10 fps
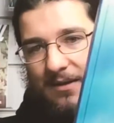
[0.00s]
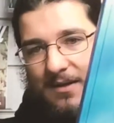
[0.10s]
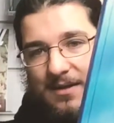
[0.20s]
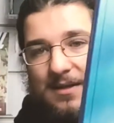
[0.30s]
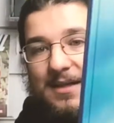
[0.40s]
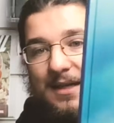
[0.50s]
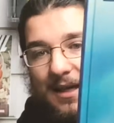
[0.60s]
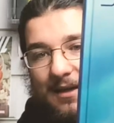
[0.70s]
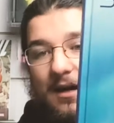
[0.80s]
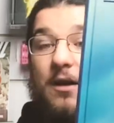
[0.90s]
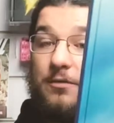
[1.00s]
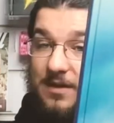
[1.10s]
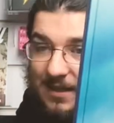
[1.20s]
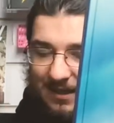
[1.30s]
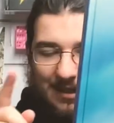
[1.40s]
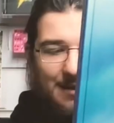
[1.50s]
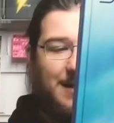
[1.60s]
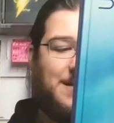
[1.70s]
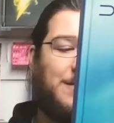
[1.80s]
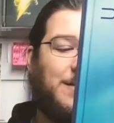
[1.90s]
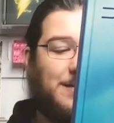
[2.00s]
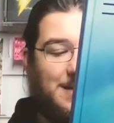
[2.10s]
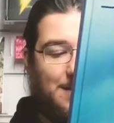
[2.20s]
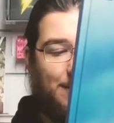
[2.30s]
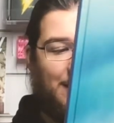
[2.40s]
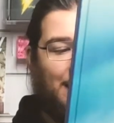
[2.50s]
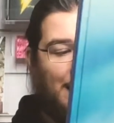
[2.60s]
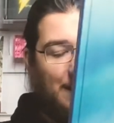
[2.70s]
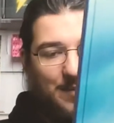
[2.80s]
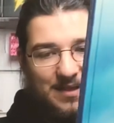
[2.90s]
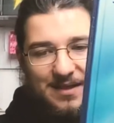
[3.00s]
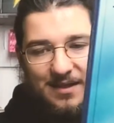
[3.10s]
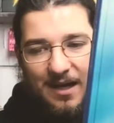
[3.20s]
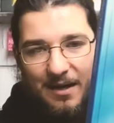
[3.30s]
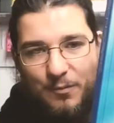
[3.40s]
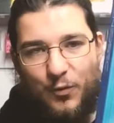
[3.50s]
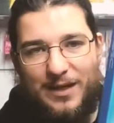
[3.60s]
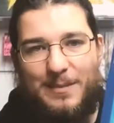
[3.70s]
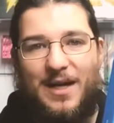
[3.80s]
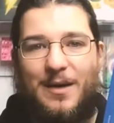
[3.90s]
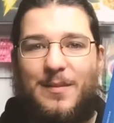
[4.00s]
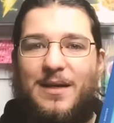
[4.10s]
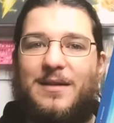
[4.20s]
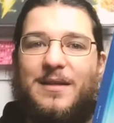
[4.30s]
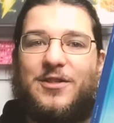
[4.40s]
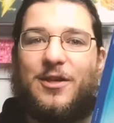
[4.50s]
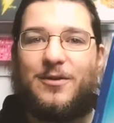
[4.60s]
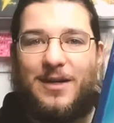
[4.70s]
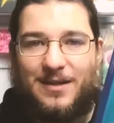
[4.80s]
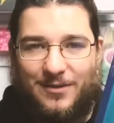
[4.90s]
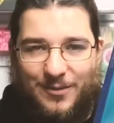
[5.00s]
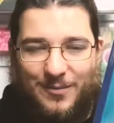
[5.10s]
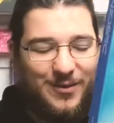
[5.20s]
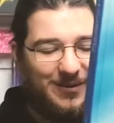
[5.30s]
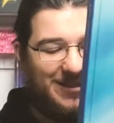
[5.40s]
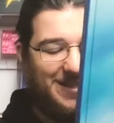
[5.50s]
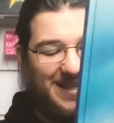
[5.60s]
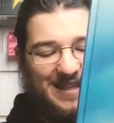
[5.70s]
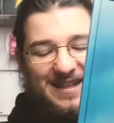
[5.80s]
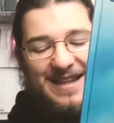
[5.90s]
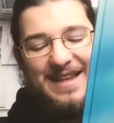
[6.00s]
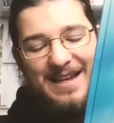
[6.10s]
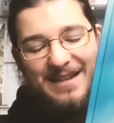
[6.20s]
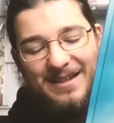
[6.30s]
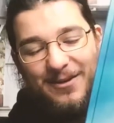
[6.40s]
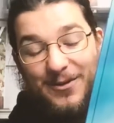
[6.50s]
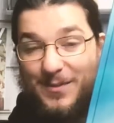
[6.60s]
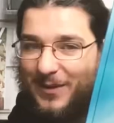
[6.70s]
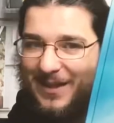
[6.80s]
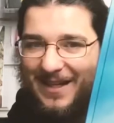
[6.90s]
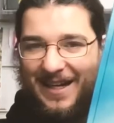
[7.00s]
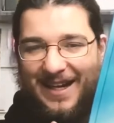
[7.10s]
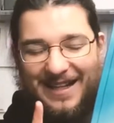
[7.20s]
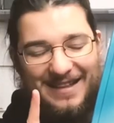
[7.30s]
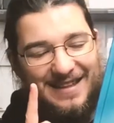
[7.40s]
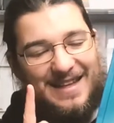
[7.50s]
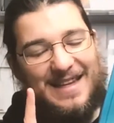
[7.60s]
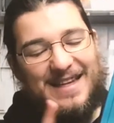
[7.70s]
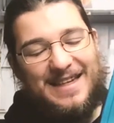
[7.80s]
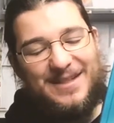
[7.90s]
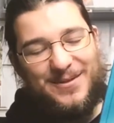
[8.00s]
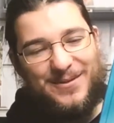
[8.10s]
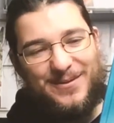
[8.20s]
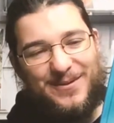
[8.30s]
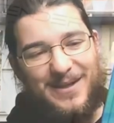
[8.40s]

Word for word: C'est une séquelle. Ah, une séquelle Ascender, désolé. Merci à mon caméraman et cher collègue de corriger. Et heureusement qu'il est là. Et du coup,